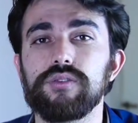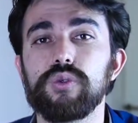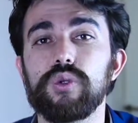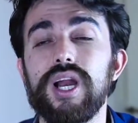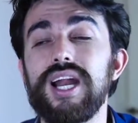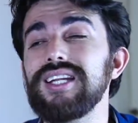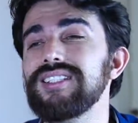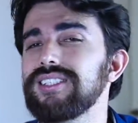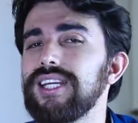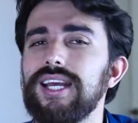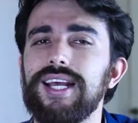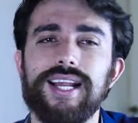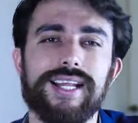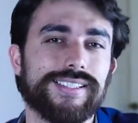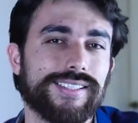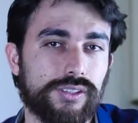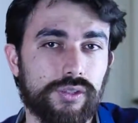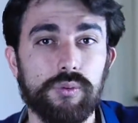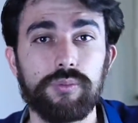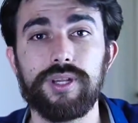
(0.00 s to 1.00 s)
Durante a
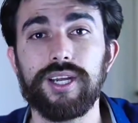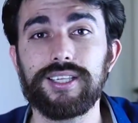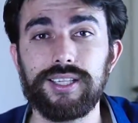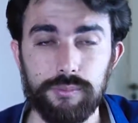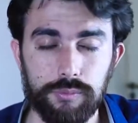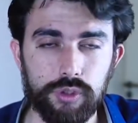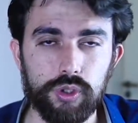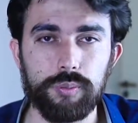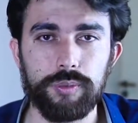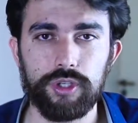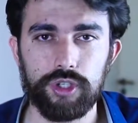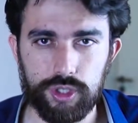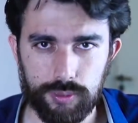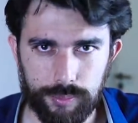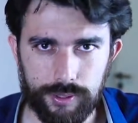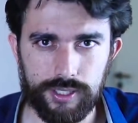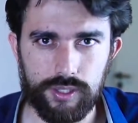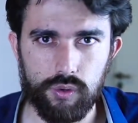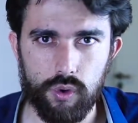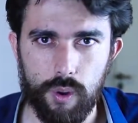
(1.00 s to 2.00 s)
relação, a mulher tem muito medo de
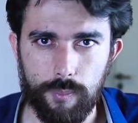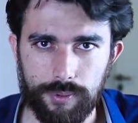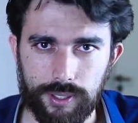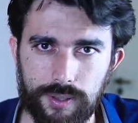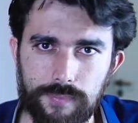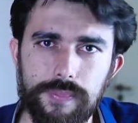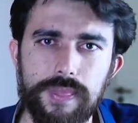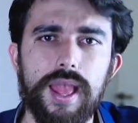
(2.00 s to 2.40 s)
perder o homem.